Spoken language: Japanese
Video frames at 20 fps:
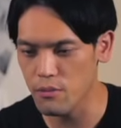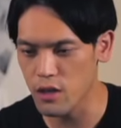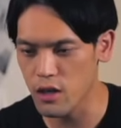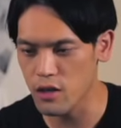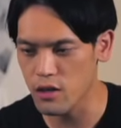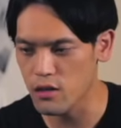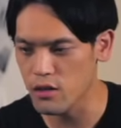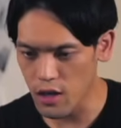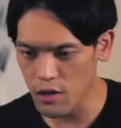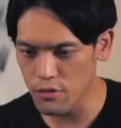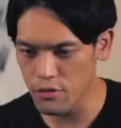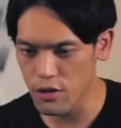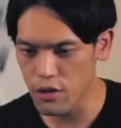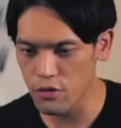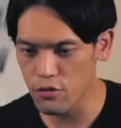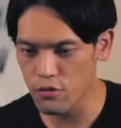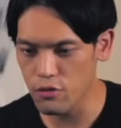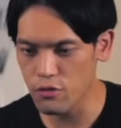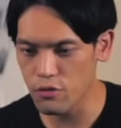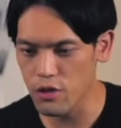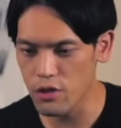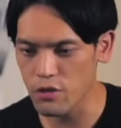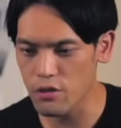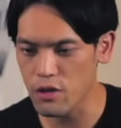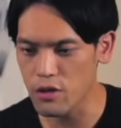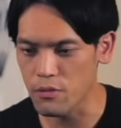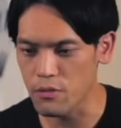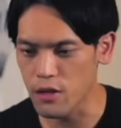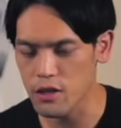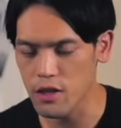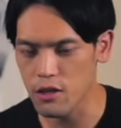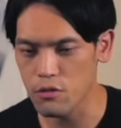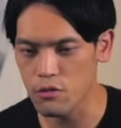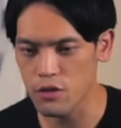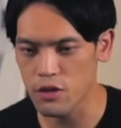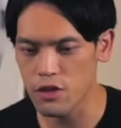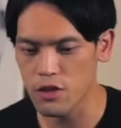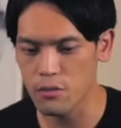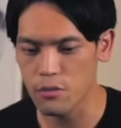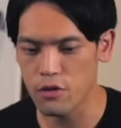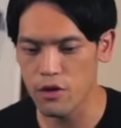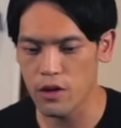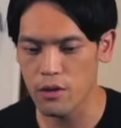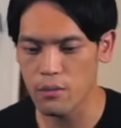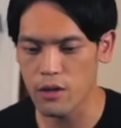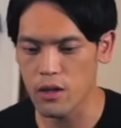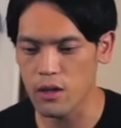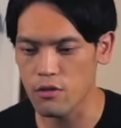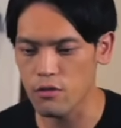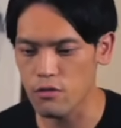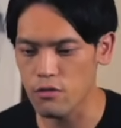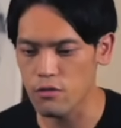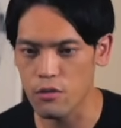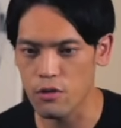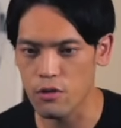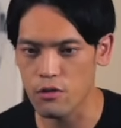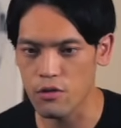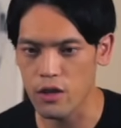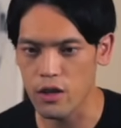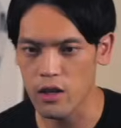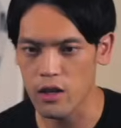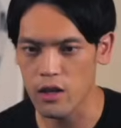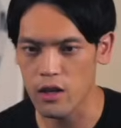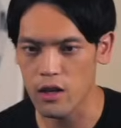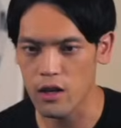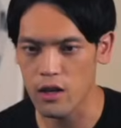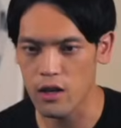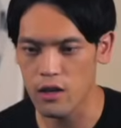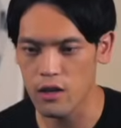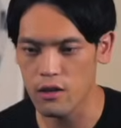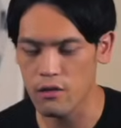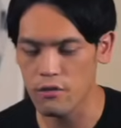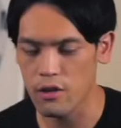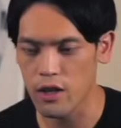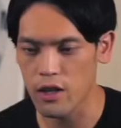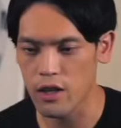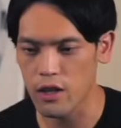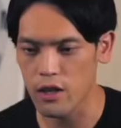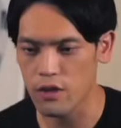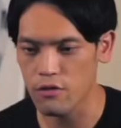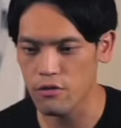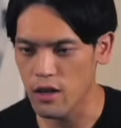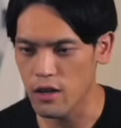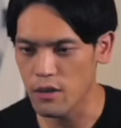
まあ、確定の動画とかも、ね、参考にしてもらえばなとこれとかねなんかわかんないけど、